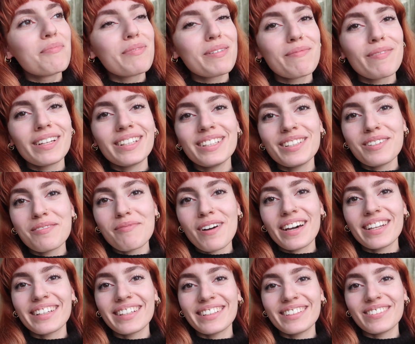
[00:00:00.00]
prima di
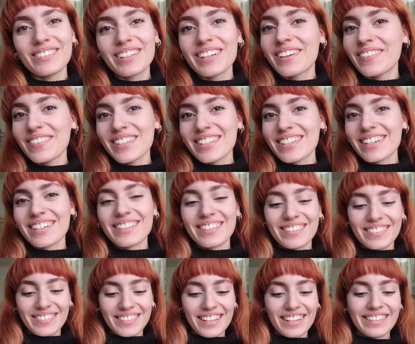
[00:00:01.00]
domani che devo ricominciare a
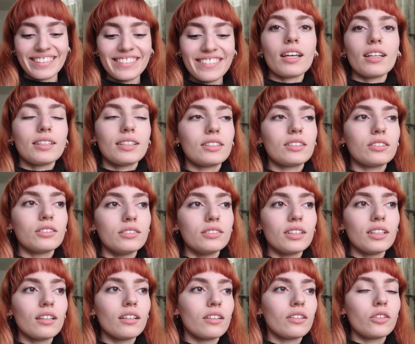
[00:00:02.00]
studiare adesso
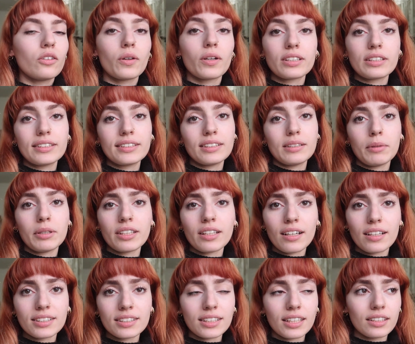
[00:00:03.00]
eh, do una sistemata
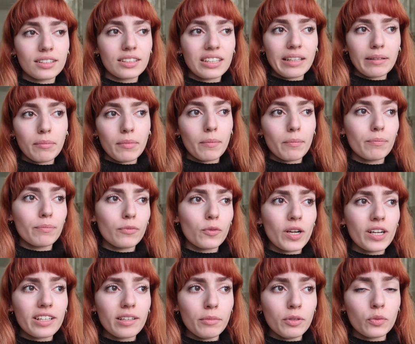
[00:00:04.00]
alla stanza ma
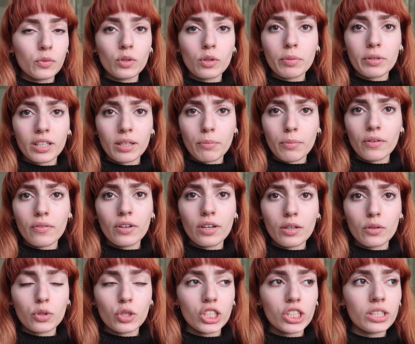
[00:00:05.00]
qualche minuto perché poi
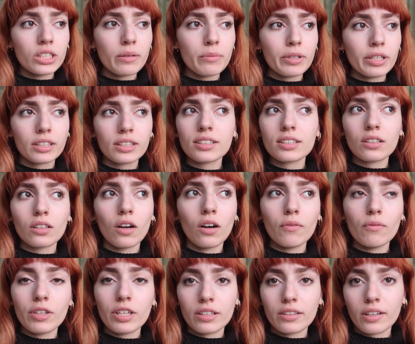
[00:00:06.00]
vorrei uscire perché sennò
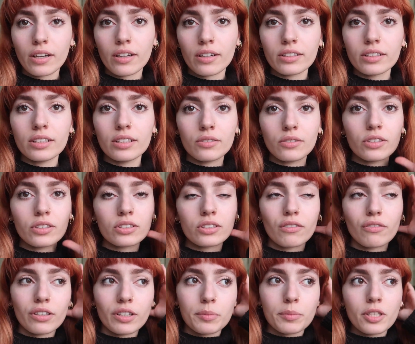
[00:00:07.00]
viene tardi e non riesco
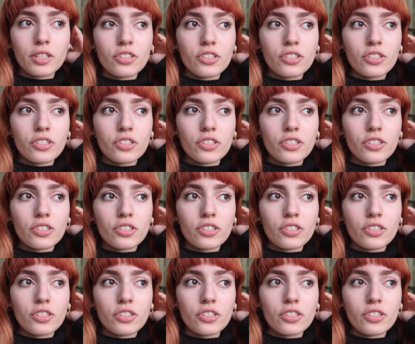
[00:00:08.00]
a fare i miei